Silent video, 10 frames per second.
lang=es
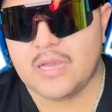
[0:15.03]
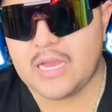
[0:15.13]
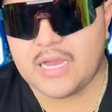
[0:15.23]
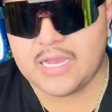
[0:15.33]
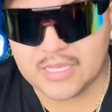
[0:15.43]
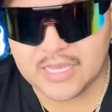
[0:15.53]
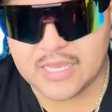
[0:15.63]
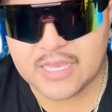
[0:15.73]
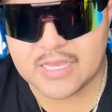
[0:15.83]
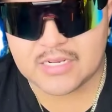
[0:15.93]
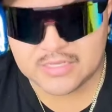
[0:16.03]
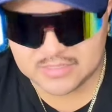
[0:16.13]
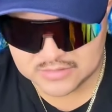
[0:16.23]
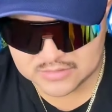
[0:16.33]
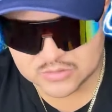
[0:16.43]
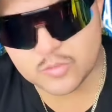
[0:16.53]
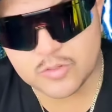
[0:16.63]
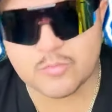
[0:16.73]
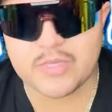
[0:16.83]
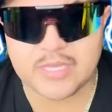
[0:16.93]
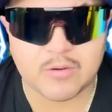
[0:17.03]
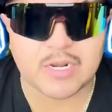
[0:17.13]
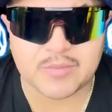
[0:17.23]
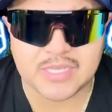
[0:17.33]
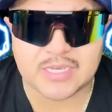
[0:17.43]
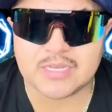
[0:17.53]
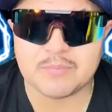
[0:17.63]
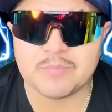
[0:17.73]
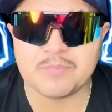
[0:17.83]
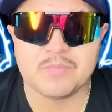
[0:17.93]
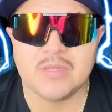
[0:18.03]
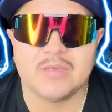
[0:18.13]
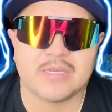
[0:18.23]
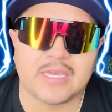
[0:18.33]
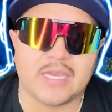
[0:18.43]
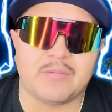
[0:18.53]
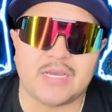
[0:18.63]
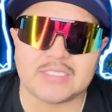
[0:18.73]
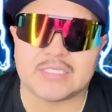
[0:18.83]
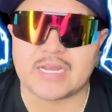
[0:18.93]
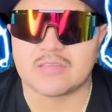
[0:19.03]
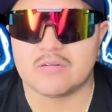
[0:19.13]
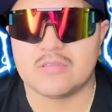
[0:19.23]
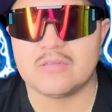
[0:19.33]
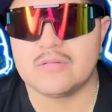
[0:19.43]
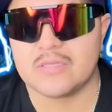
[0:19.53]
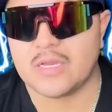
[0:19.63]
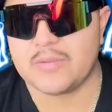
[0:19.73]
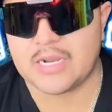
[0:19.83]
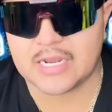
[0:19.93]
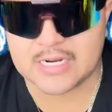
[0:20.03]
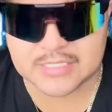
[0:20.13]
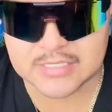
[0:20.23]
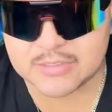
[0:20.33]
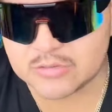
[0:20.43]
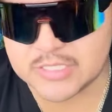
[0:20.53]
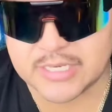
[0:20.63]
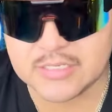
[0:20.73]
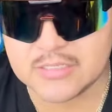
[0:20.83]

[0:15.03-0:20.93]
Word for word: ayer subí un video en la mañana que iba a Stackton a mirar la casa de José.